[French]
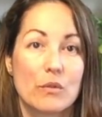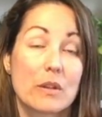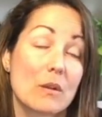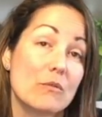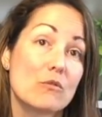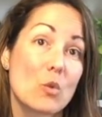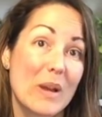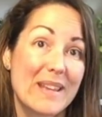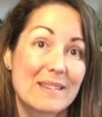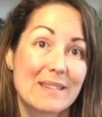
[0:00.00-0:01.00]
Et quand vous
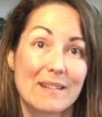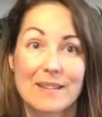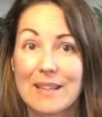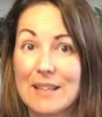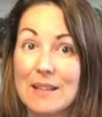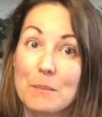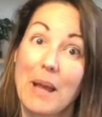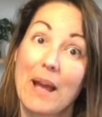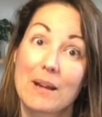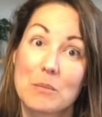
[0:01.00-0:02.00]
croyez être tranquille,
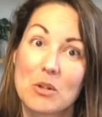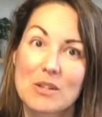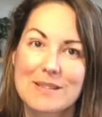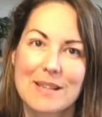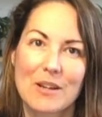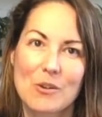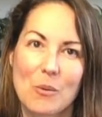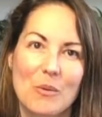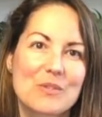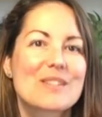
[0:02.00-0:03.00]
ben, rebelote, ça
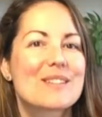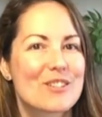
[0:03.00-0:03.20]
recommence.